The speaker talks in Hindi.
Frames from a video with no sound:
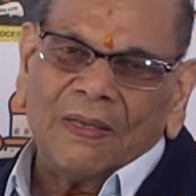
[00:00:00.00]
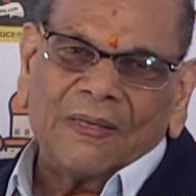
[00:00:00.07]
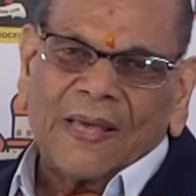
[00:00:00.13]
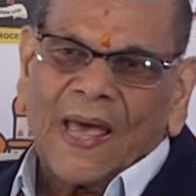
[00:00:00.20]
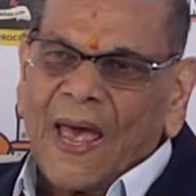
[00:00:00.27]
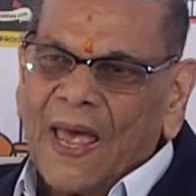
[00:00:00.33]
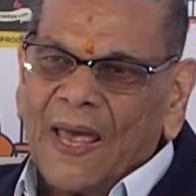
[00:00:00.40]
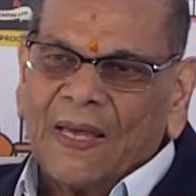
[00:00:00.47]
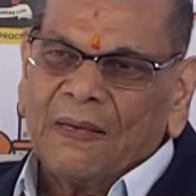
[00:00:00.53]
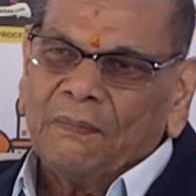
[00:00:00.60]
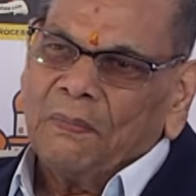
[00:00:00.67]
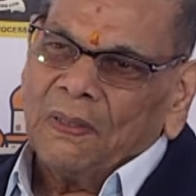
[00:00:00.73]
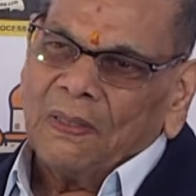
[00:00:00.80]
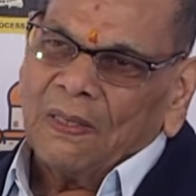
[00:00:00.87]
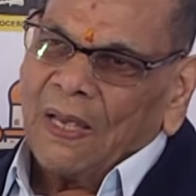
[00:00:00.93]
क्या है कि
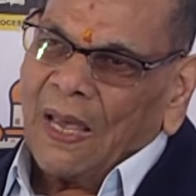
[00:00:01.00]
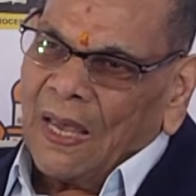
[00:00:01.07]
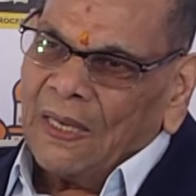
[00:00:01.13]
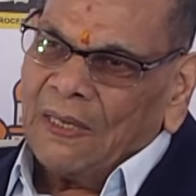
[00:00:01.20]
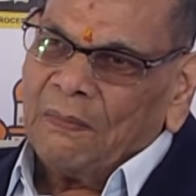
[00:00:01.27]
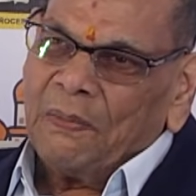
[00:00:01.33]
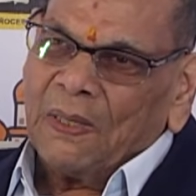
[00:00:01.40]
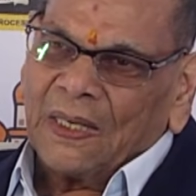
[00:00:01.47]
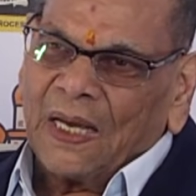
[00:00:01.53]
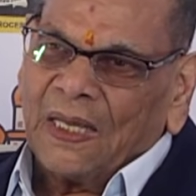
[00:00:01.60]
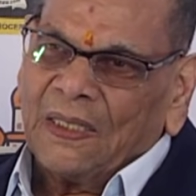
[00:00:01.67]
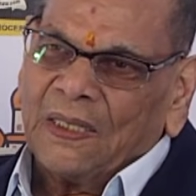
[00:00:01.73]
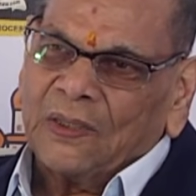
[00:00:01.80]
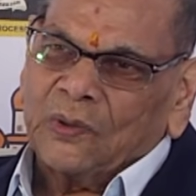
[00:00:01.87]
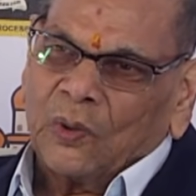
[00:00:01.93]
है ही
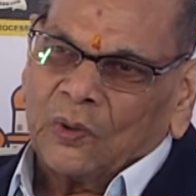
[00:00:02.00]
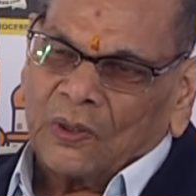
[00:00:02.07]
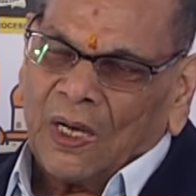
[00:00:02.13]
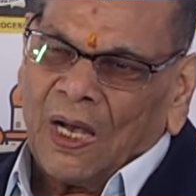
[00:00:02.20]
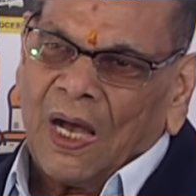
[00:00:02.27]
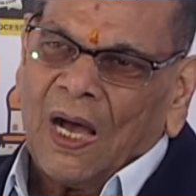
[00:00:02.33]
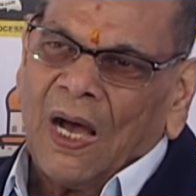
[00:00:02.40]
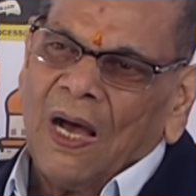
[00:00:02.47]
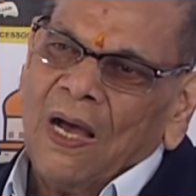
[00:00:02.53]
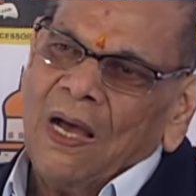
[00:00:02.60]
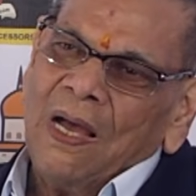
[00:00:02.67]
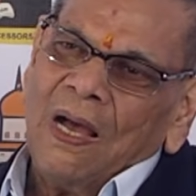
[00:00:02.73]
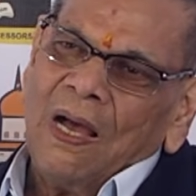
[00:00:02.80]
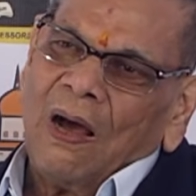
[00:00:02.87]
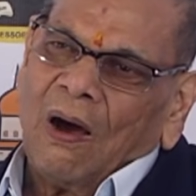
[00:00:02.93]
बीकानेर छोटा
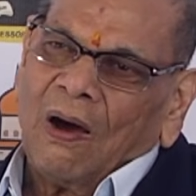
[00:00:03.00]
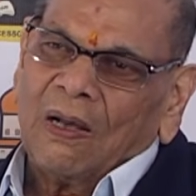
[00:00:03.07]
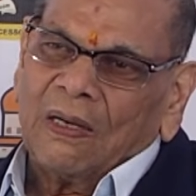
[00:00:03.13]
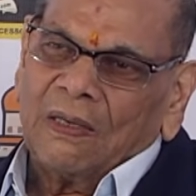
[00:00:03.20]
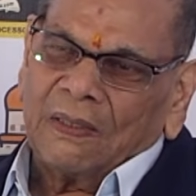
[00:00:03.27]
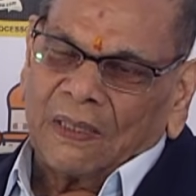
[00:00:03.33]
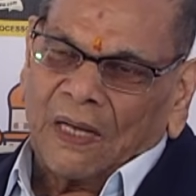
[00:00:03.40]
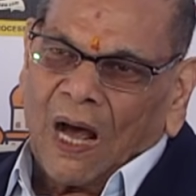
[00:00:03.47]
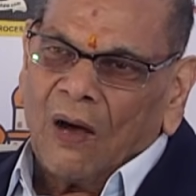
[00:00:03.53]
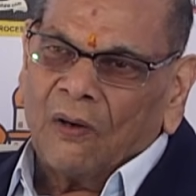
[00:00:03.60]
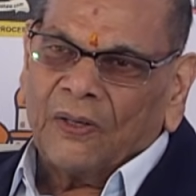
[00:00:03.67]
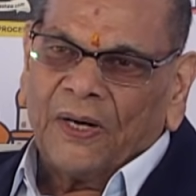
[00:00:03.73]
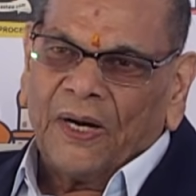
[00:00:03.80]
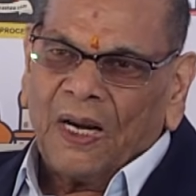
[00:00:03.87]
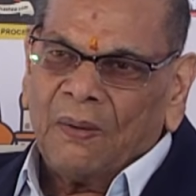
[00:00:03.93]
और गांव
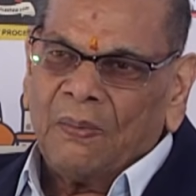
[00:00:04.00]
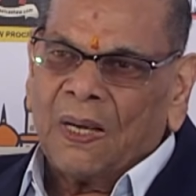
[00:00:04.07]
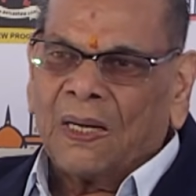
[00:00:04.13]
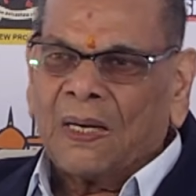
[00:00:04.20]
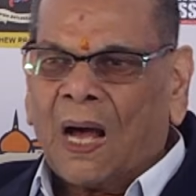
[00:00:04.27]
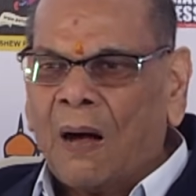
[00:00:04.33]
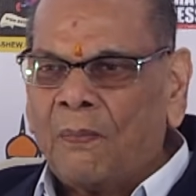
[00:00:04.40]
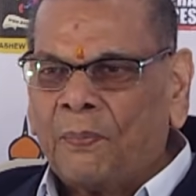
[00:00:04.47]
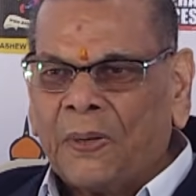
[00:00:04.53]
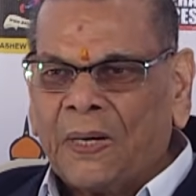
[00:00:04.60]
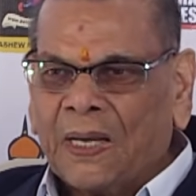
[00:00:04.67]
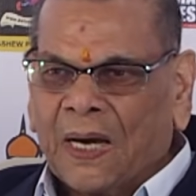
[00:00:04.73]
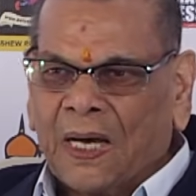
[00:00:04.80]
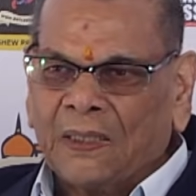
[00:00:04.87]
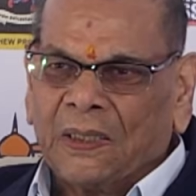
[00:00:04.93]
खेड़े में काम पे
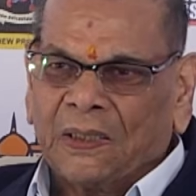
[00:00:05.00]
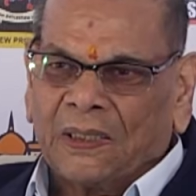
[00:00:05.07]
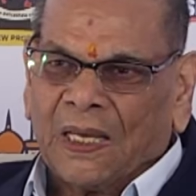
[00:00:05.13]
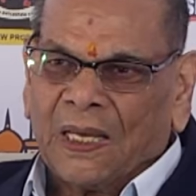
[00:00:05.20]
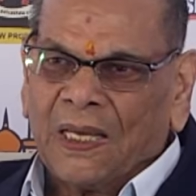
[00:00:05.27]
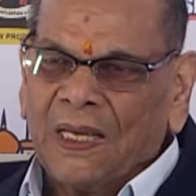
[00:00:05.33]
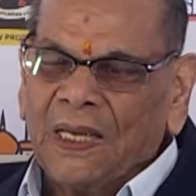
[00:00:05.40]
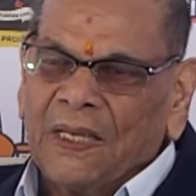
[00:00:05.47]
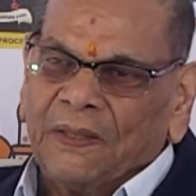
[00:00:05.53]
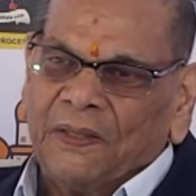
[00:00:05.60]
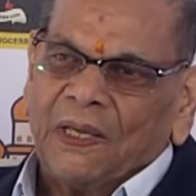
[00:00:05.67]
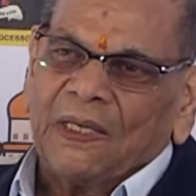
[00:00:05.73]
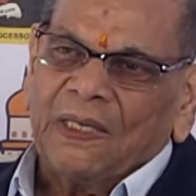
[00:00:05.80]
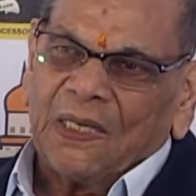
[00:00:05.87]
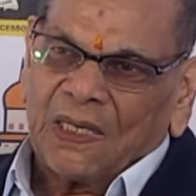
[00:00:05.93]
लगा देते हैं
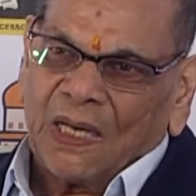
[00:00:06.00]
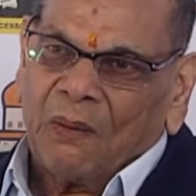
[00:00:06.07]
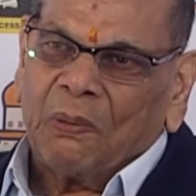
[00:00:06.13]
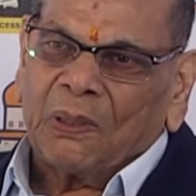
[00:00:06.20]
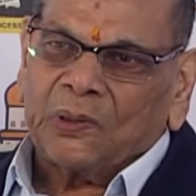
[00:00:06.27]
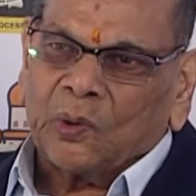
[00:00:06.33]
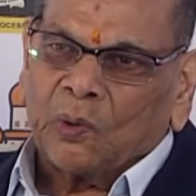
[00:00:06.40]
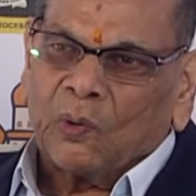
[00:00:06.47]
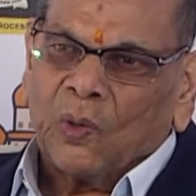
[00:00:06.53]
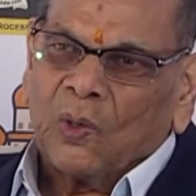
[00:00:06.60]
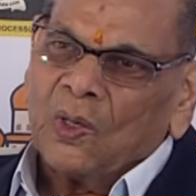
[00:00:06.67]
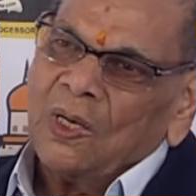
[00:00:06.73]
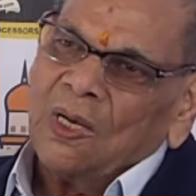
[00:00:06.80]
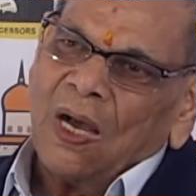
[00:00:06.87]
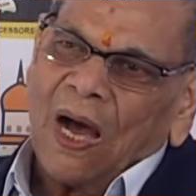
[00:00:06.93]
देखिए ना बच्चों को
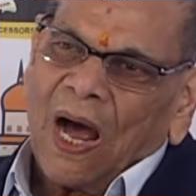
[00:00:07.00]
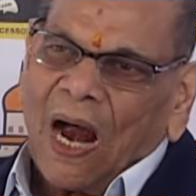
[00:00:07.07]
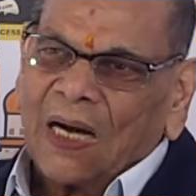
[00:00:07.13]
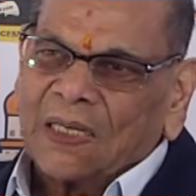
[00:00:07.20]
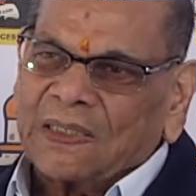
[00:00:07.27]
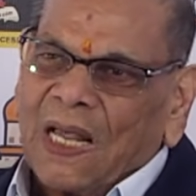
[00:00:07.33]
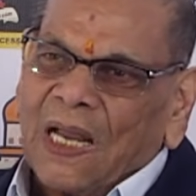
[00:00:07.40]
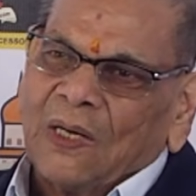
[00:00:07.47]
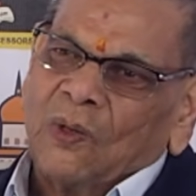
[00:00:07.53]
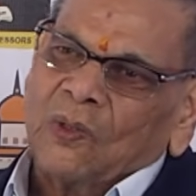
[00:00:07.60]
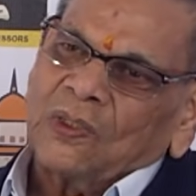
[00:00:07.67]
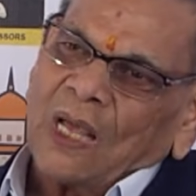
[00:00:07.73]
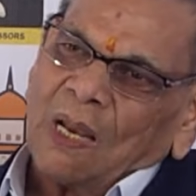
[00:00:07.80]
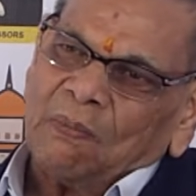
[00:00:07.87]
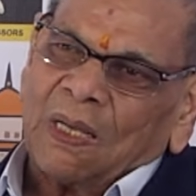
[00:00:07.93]
आठ साल नौ
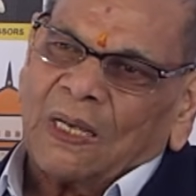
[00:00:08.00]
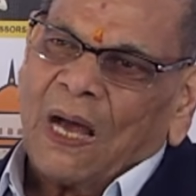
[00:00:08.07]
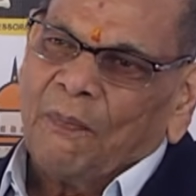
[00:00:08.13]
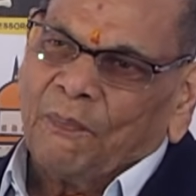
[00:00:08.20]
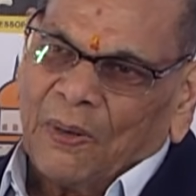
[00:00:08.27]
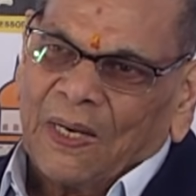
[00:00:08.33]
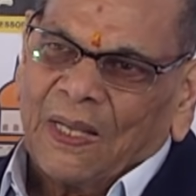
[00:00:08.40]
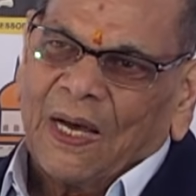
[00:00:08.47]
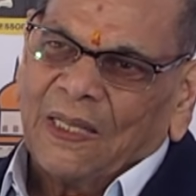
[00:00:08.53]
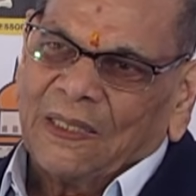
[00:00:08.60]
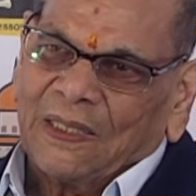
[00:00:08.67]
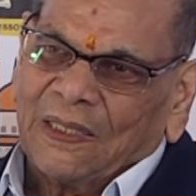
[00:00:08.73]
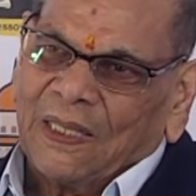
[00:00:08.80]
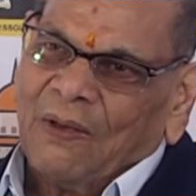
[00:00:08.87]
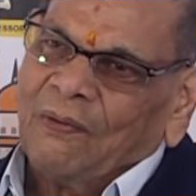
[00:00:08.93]
साल में काम पे लगा
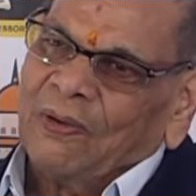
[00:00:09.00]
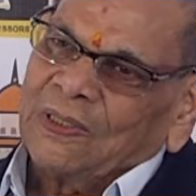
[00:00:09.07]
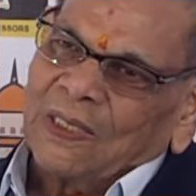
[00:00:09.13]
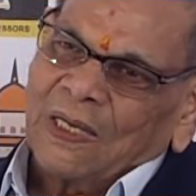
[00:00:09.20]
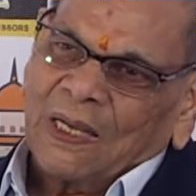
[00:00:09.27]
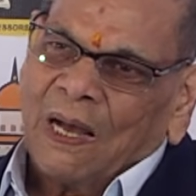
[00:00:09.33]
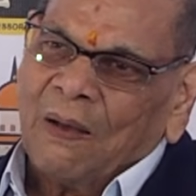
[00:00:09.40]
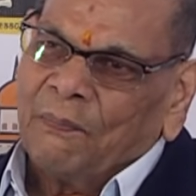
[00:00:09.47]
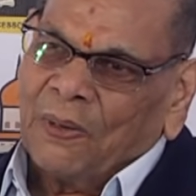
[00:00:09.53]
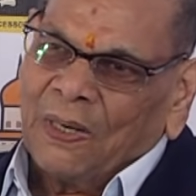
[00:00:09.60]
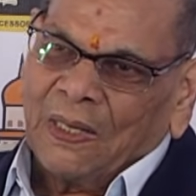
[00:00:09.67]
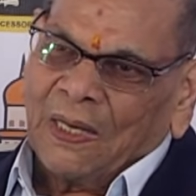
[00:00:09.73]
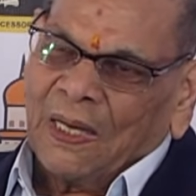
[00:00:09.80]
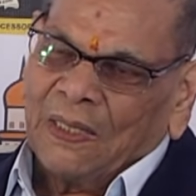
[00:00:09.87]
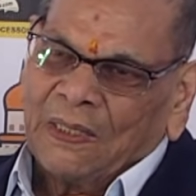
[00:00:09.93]
देते हैं वैसे काम पे
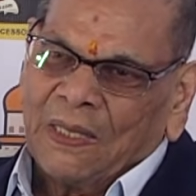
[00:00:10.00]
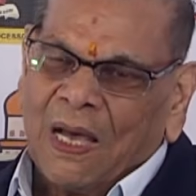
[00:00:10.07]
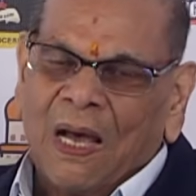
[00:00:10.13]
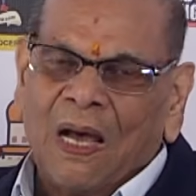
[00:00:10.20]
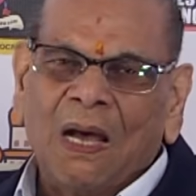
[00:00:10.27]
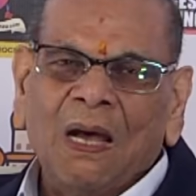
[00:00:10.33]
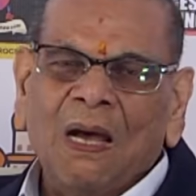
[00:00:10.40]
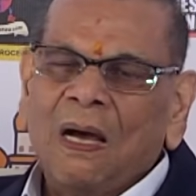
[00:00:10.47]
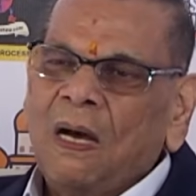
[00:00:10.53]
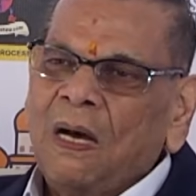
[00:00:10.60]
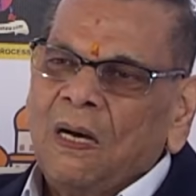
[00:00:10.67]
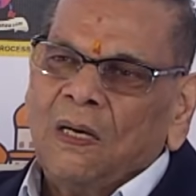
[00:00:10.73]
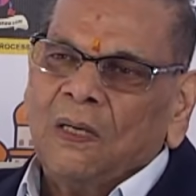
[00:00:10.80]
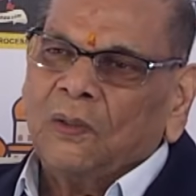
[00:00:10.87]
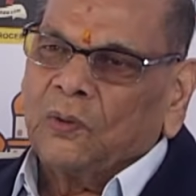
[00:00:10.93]
लगा दिया
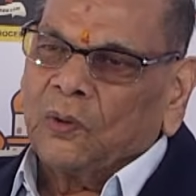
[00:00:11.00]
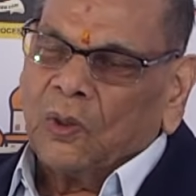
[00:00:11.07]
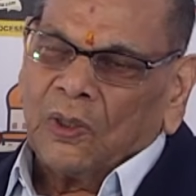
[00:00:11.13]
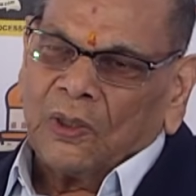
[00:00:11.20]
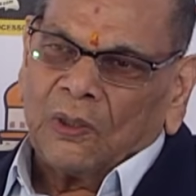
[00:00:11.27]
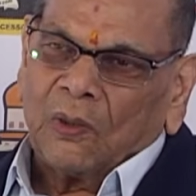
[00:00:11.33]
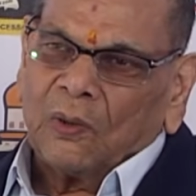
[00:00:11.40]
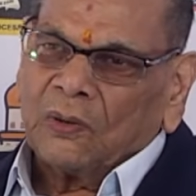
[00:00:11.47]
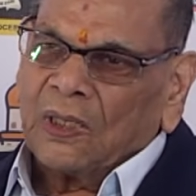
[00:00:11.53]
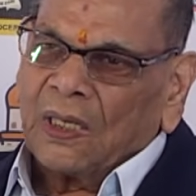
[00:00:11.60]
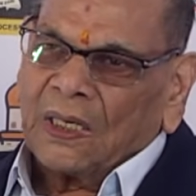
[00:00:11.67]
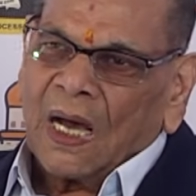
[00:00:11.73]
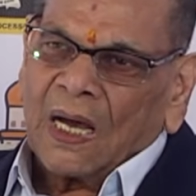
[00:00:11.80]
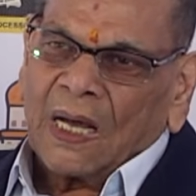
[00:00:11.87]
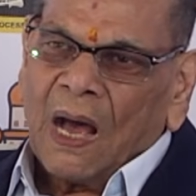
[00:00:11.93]
तो इधर उधर
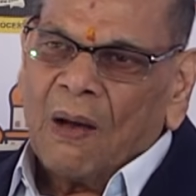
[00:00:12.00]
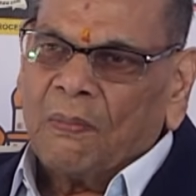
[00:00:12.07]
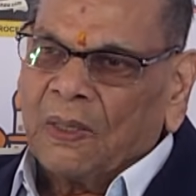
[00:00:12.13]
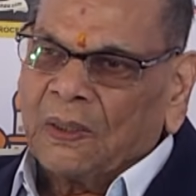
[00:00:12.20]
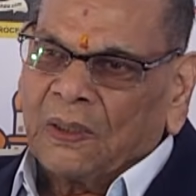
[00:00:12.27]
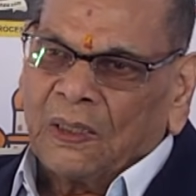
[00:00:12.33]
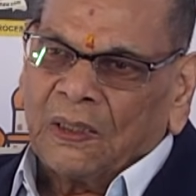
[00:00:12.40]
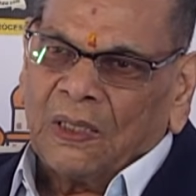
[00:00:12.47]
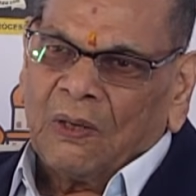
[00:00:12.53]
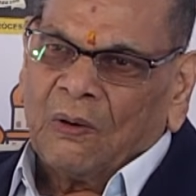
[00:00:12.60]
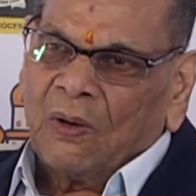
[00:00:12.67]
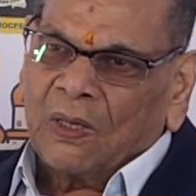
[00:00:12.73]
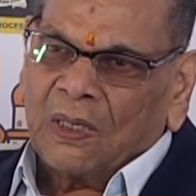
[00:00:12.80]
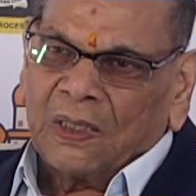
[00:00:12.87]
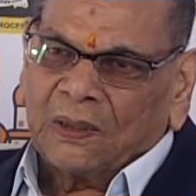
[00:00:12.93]
का काम करते थे
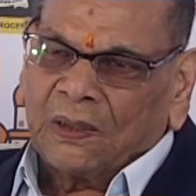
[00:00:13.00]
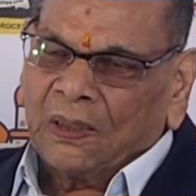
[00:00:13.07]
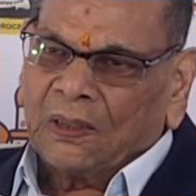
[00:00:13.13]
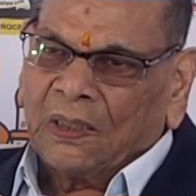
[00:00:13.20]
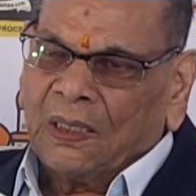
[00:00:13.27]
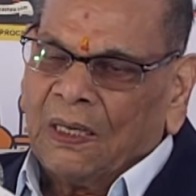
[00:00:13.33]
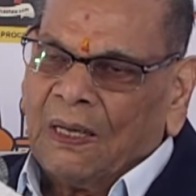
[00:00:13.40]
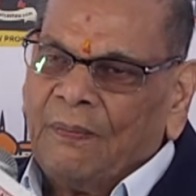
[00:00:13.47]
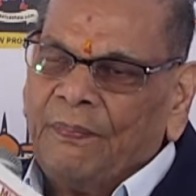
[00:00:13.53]
और करते थे